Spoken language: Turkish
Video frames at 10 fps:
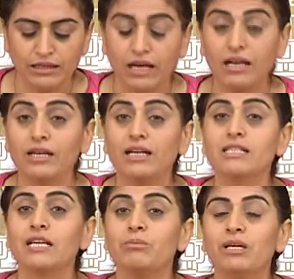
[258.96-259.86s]
Değerli
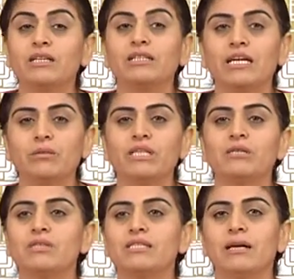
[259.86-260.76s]
arkadaşlar bakın yanı
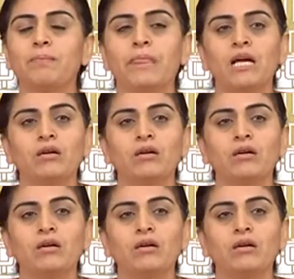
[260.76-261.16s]
başımızda